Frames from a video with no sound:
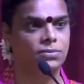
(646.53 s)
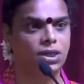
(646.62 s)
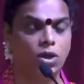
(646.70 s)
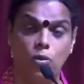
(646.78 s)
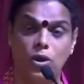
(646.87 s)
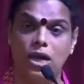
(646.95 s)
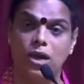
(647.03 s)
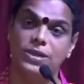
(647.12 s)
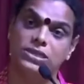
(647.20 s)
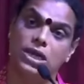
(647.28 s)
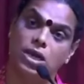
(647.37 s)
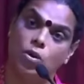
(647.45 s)
कौवे का
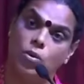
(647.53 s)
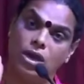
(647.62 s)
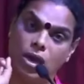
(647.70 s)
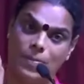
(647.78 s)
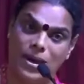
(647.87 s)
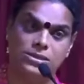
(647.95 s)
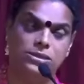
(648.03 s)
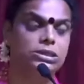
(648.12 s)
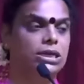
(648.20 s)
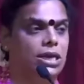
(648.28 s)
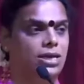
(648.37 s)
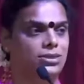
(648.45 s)
बच्चा कौवे के पास ही
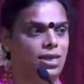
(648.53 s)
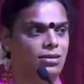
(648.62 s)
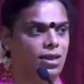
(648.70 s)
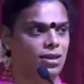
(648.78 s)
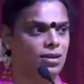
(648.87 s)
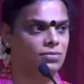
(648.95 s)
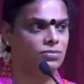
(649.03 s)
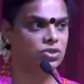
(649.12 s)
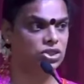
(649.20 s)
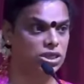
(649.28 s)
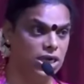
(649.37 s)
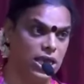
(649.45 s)
चला जाता है
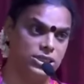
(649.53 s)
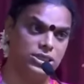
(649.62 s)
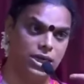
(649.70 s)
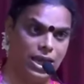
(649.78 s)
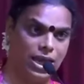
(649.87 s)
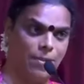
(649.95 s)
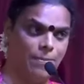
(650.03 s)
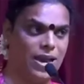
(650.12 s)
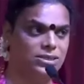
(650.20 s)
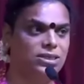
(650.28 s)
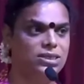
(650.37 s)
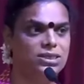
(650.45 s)
चिड़िया चिड़िया के
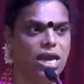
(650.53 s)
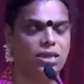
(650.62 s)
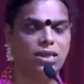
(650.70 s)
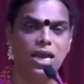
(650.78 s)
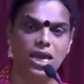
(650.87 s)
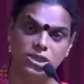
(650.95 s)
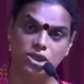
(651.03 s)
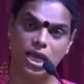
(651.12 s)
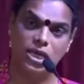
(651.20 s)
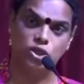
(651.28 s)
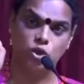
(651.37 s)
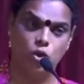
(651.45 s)
पास ही जाती है हिजड़ा
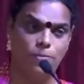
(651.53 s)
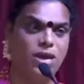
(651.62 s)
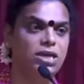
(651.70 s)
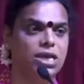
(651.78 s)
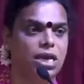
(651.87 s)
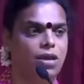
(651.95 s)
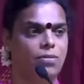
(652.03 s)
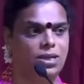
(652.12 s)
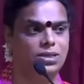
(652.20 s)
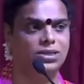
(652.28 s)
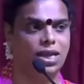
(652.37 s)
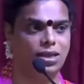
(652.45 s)
हिजड़ों में ही जाके
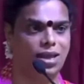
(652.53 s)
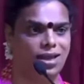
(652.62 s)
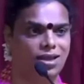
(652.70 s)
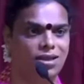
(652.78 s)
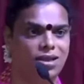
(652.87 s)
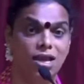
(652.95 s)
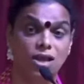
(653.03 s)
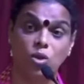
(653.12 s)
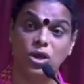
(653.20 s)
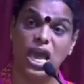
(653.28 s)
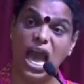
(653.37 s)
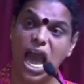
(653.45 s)
मिल जाता है
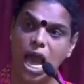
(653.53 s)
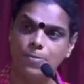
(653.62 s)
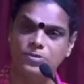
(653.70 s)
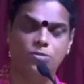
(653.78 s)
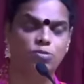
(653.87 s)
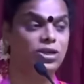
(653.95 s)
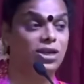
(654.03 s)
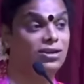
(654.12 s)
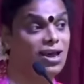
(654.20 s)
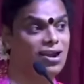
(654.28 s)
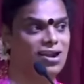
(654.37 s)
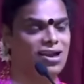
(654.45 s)
क्योंकि आपसे मुझे
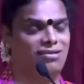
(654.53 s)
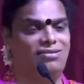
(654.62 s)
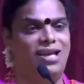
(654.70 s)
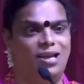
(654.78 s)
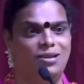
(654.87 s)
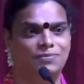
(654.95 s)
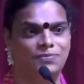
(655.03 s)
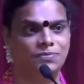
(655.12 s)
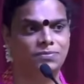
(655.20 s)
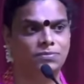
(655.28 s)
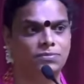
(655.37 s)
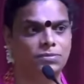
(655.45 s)
डर लगता है
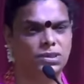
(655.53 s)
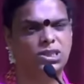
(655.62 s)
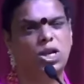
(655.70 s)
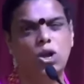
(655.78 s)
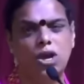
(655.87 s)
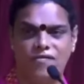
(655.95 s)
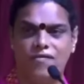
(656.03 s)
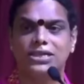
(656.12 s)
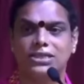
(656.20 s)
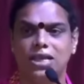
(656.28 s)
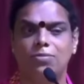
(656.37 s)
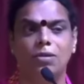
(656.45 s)
चलो ये
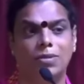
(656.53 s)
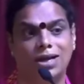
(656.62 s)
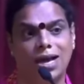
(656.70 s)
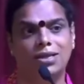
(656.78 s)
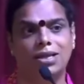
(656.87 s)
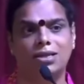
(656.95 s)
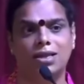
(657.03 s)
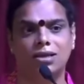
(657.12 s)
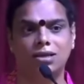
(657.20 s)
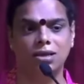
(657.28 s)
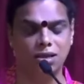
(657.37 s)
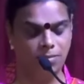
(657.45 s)
फासले भी मिटा देते
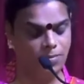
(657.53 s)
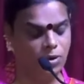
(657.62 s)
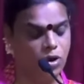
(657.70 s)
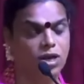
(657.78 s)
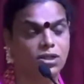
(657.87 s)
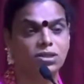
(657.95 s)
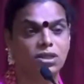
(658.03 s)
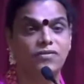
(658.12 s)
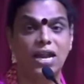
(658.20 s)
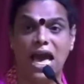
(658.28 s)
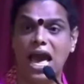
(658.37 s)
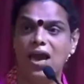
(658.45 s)
बिकॉज
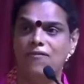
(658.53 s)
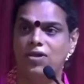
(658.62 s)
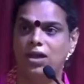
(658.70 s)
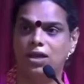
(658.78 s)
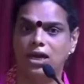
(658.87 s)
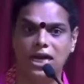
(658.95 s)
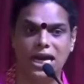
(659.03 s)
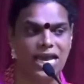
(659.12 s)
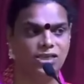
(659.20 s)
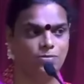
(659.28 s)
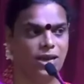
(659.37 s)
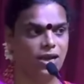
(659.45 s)
इवन आई हैव लर्न इंडिया
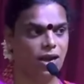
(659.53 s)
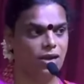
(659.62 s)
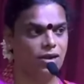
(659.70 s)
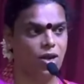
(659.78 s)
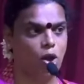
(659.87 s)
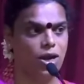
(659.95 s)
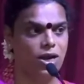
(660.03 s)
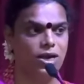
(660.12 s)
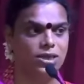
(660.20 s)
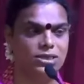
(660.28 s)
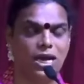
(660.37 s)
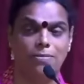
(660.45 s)
इज माई कंट्री ऑल
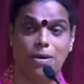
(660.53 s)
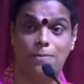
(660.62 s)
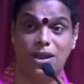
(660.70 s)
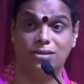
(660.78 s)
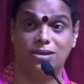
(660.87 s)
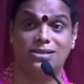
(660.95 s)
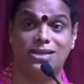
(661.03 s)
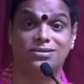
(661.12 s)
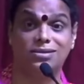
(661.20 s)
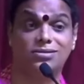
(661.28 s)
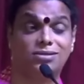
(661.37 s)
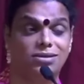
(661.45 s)
इंडियंस आर माई ब्रदर्स एंड
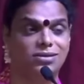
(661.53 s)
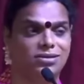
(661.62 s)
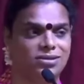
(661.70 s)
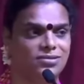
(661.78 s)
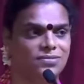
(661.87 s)
सिस्टर्स